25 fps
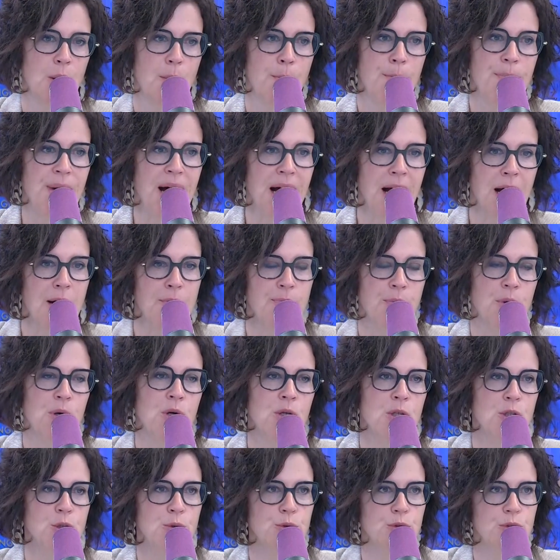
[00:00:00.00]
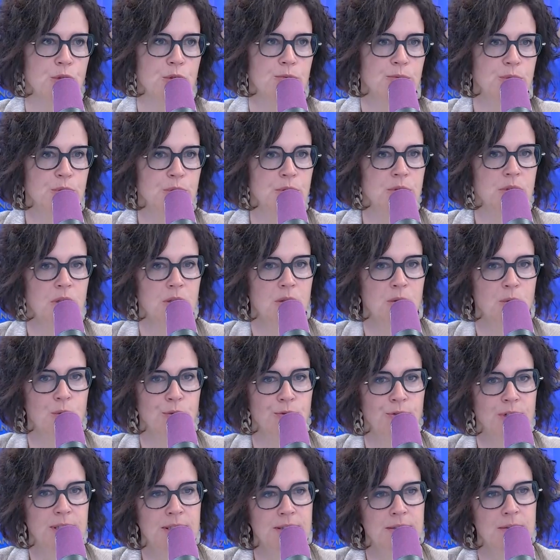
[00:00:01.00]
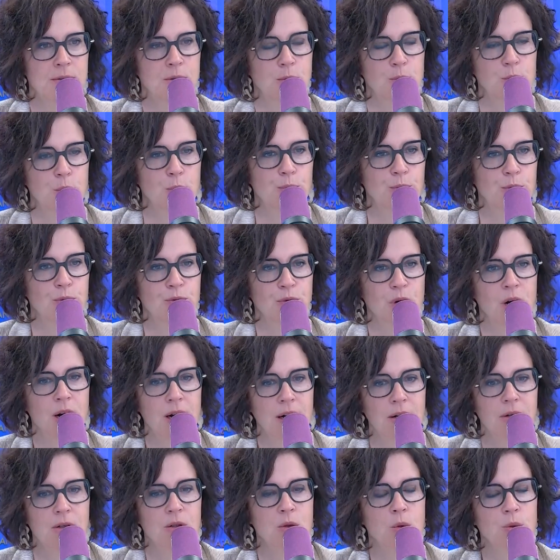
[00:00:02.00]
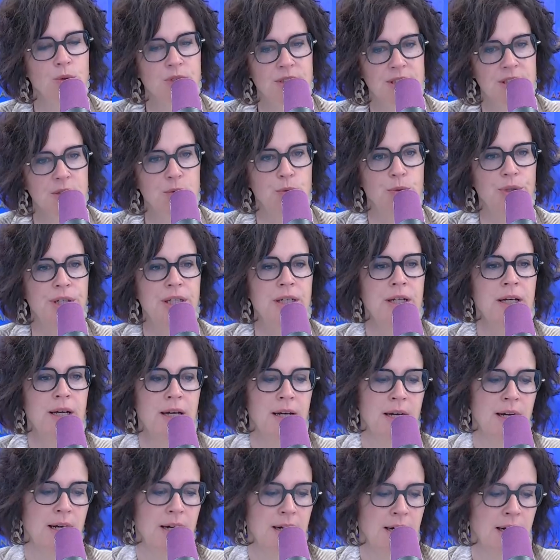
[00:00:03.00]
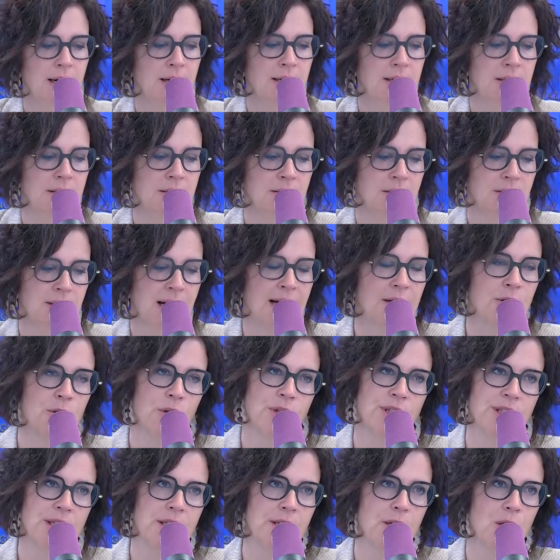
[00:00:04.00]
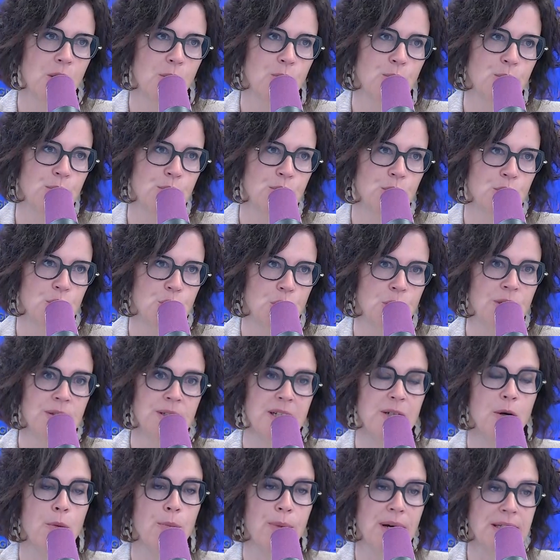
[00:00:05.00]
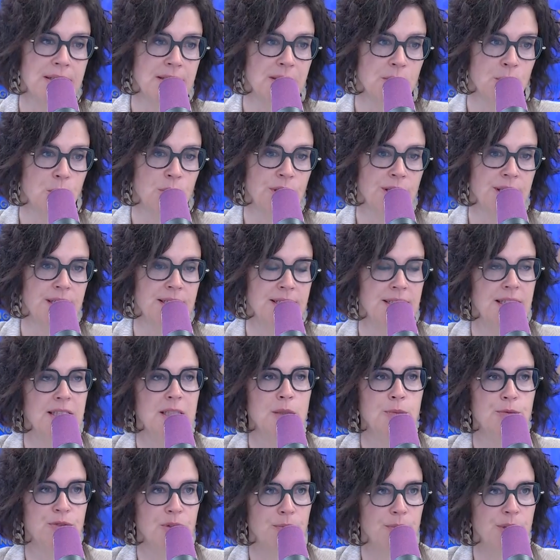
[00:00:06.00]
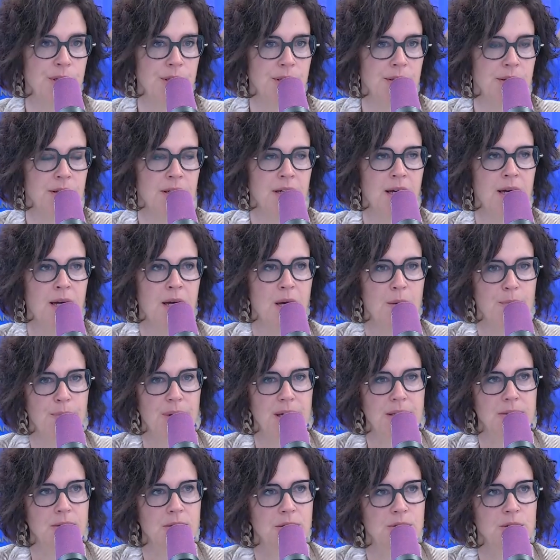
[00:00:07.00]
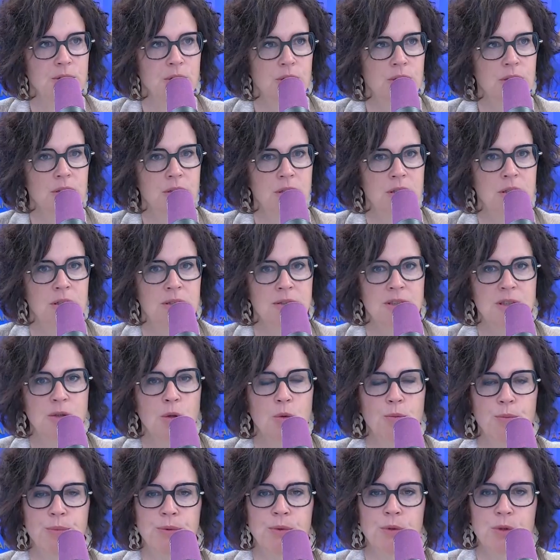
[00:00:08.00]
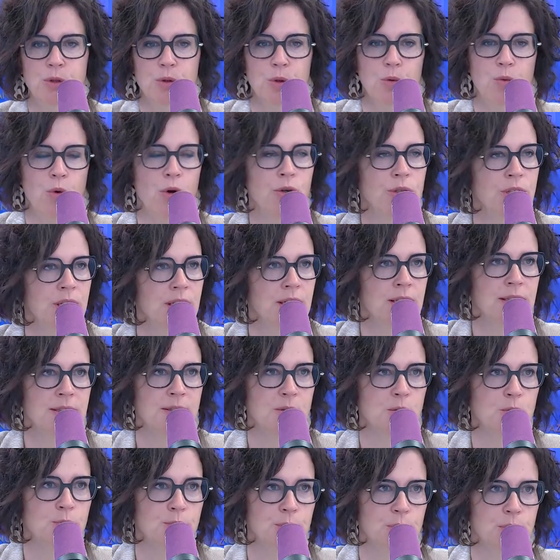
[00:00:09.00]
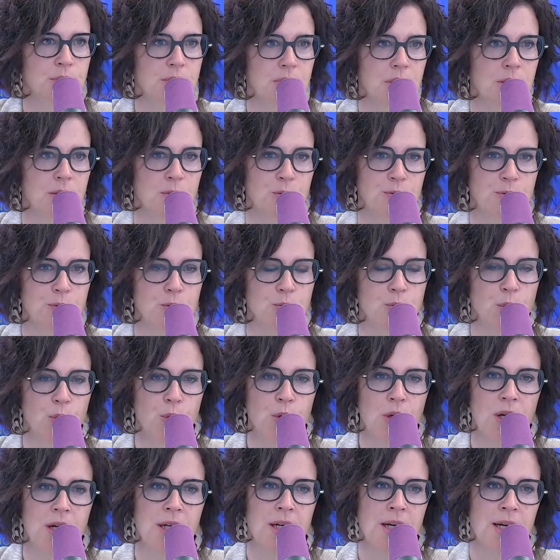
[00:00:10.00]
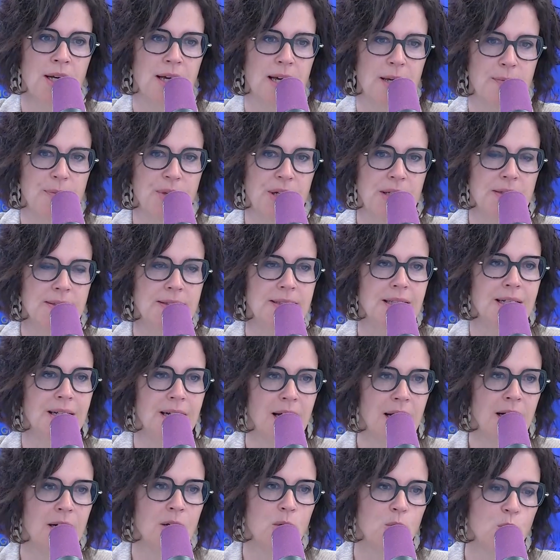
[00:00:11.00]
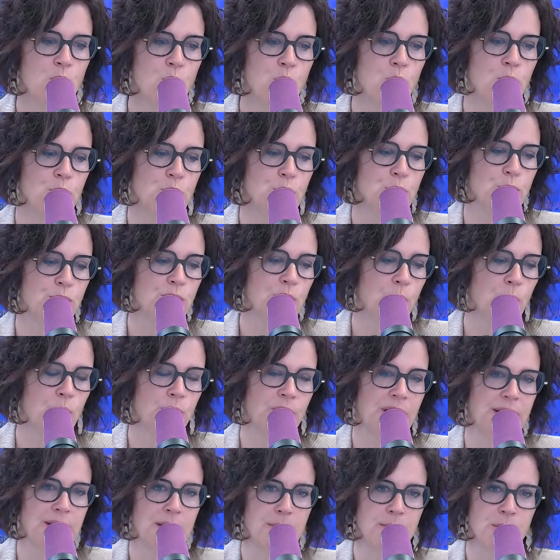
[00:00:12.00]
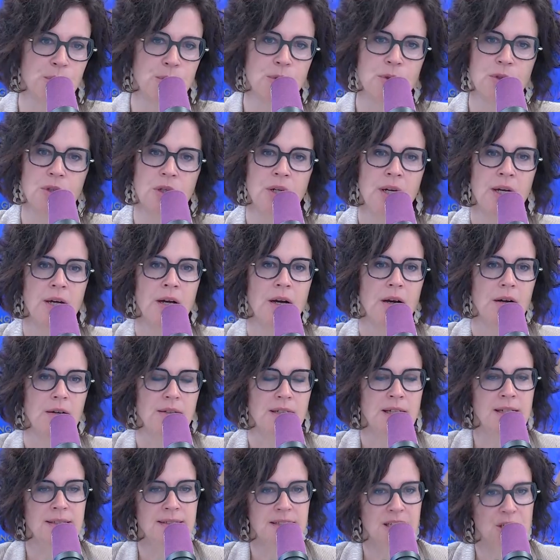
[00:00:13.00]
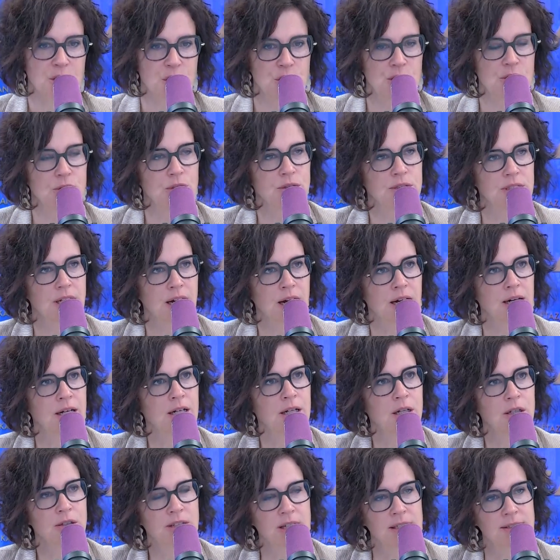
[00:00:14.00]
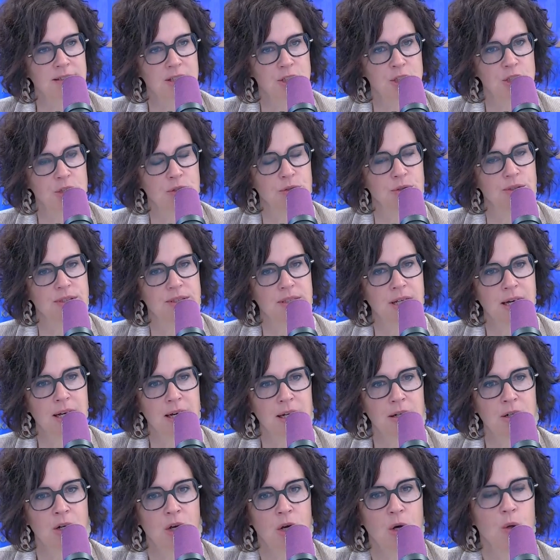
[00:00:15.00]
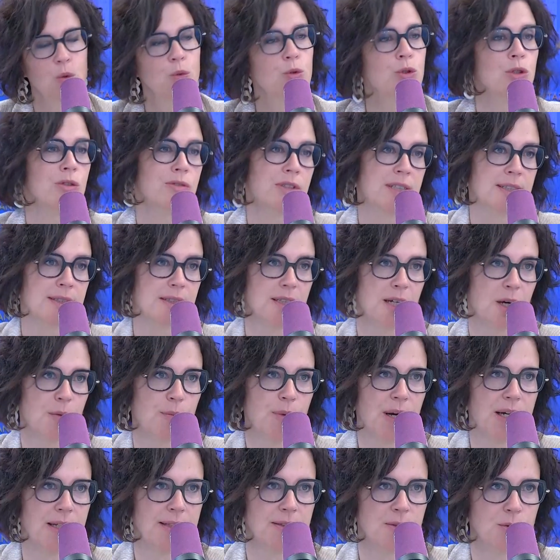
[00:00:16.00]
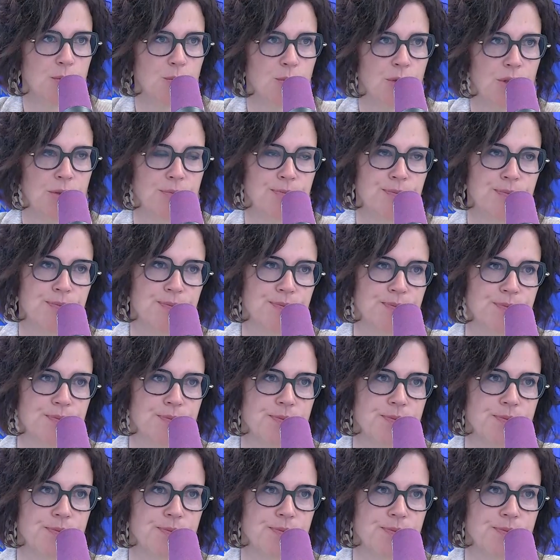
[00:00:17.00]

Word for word: par rapport justement au fait de, de pouvoir continuer à accueillir plus de jeunes, et en particulier des équipes féminines. Parce que si on pense au hockey, si on pense au football, eh bien c'est là où aujourd'hui on a des manques, euh, qu'il s'agisse de terrain, qu'il s'agisse de salles ou de vestiaires par exemple. Le